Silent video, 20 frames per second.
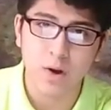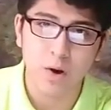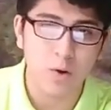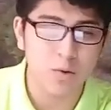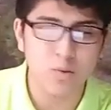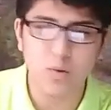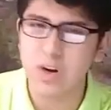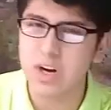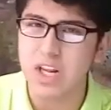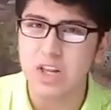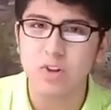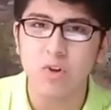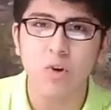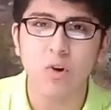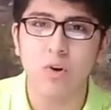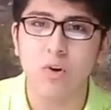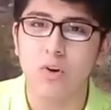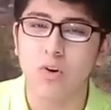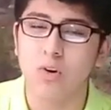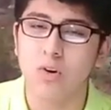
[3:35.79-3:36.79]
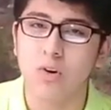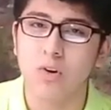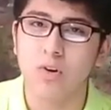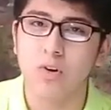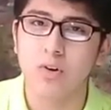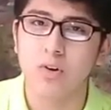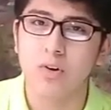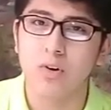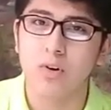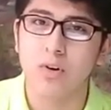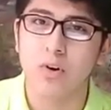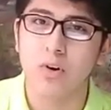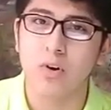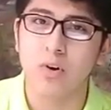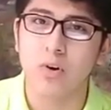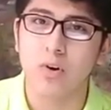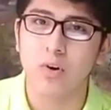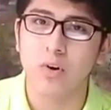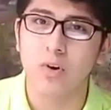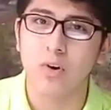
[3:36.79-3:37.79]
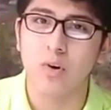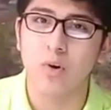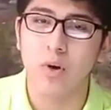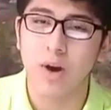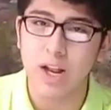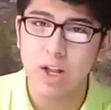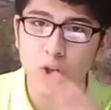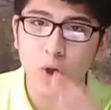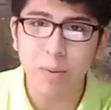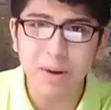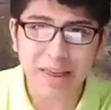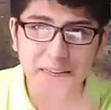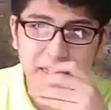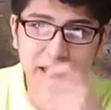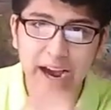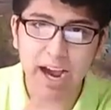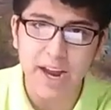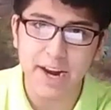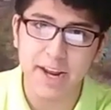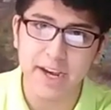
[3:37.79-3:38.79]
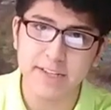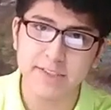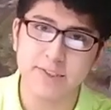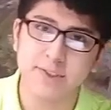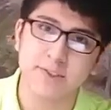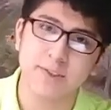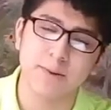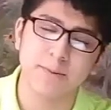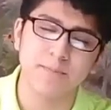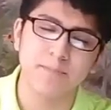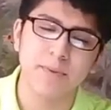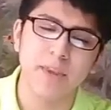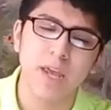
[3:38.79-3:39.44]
con un retorno, con el doble de ganas,